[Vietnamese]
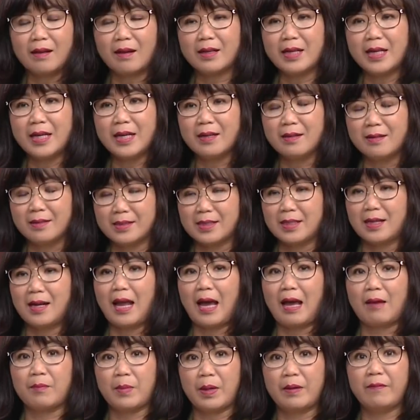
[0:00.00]
đó đi ngược trở
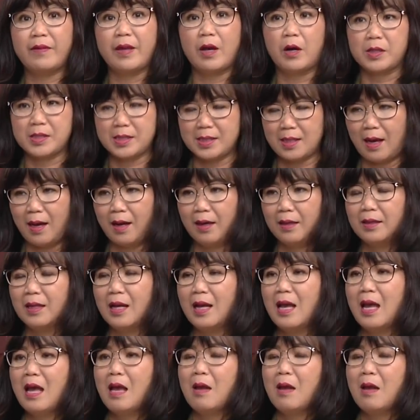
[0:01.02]
lại bởi vì họ sợ